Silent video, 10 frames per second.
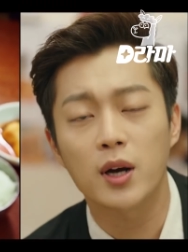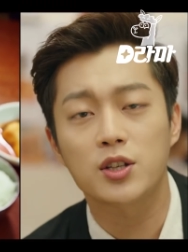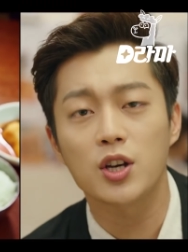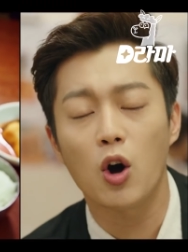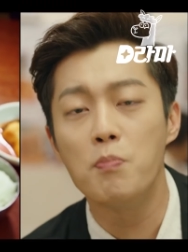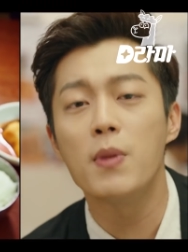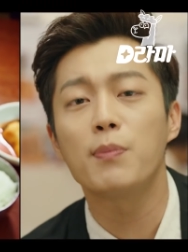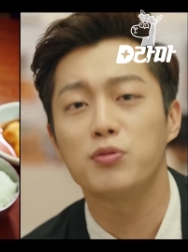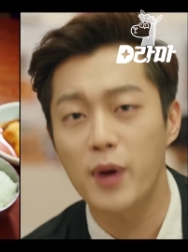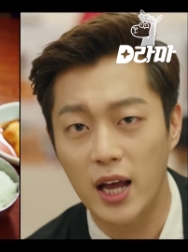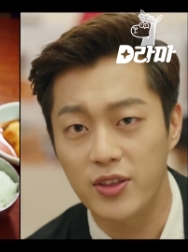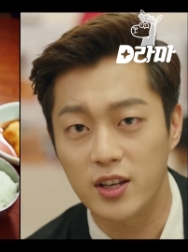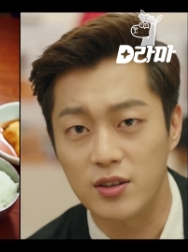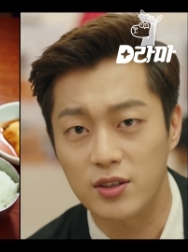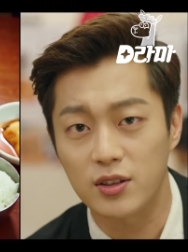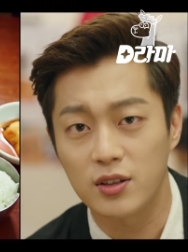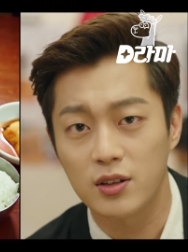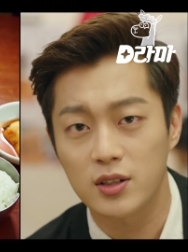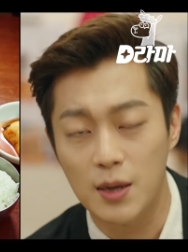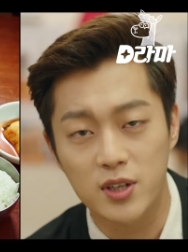마치 엄마 품에 안긴 듯
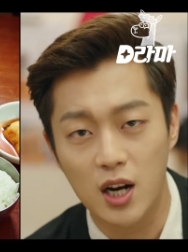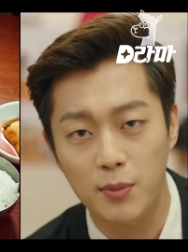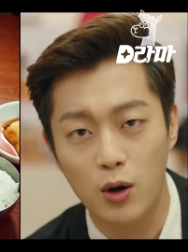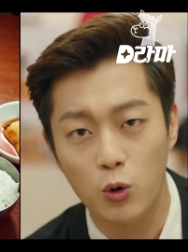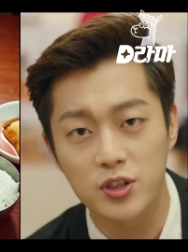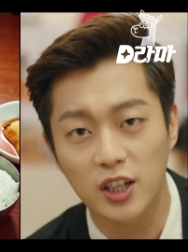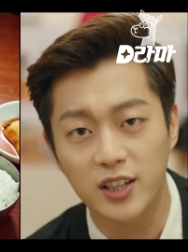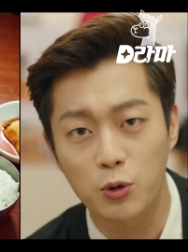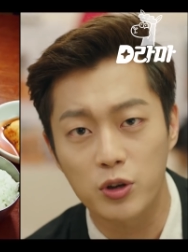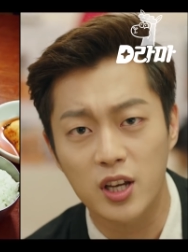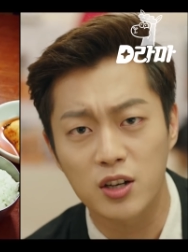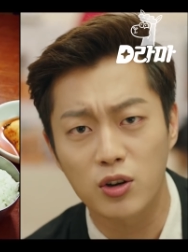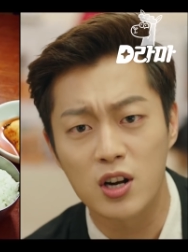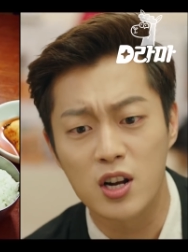잠시나마 혼자 살고 있다는